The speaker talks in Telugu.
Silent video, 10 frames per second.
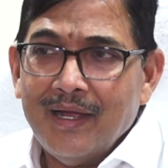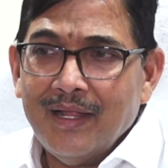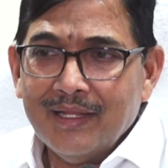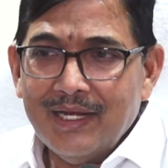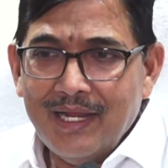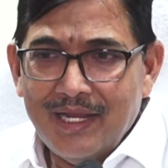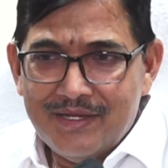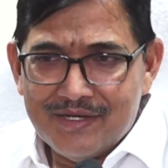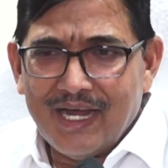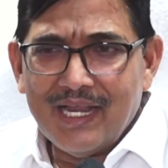అందుకని
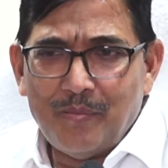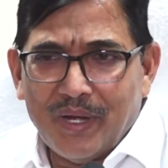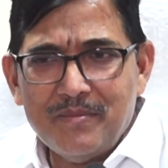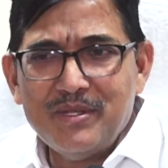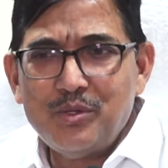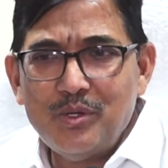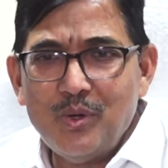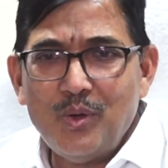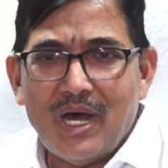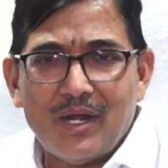చాలా
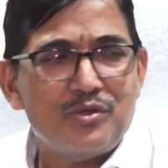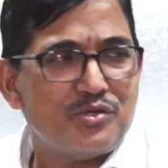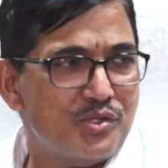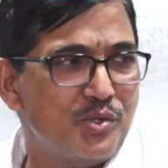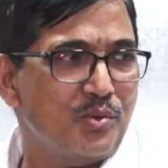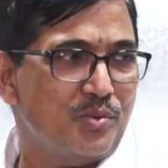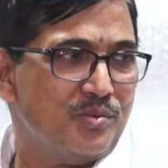పరిమితుల్లో ఆలోచించొద్దు